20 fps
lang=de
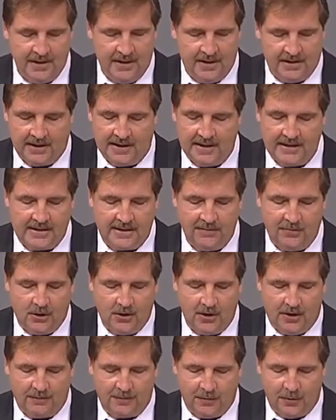In der letzten
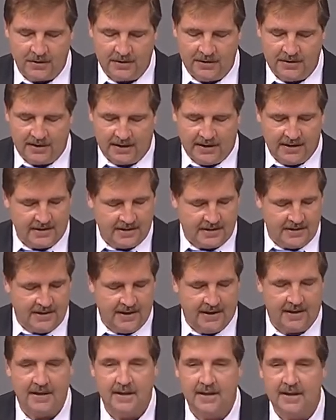Woche erfolgte in Dresden
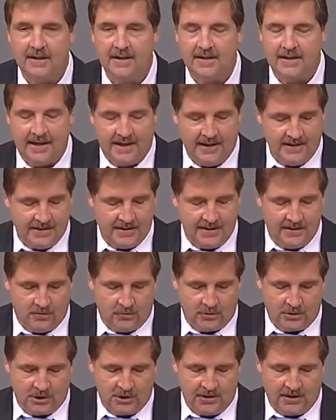der
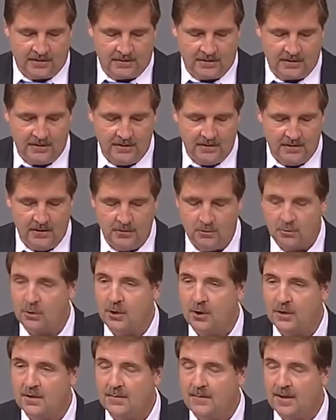Nazi-Notstand. Nun
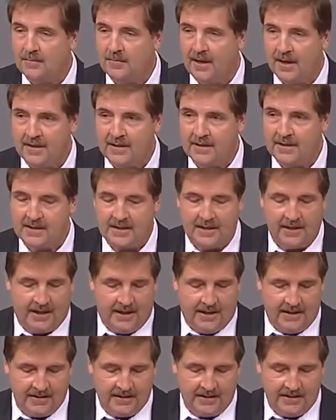könnte man meinen, dass
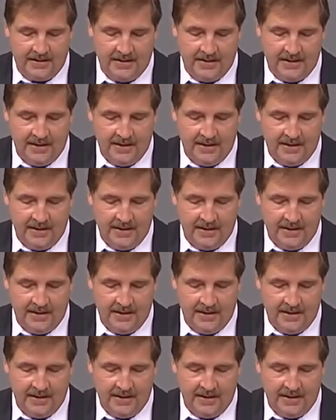gerade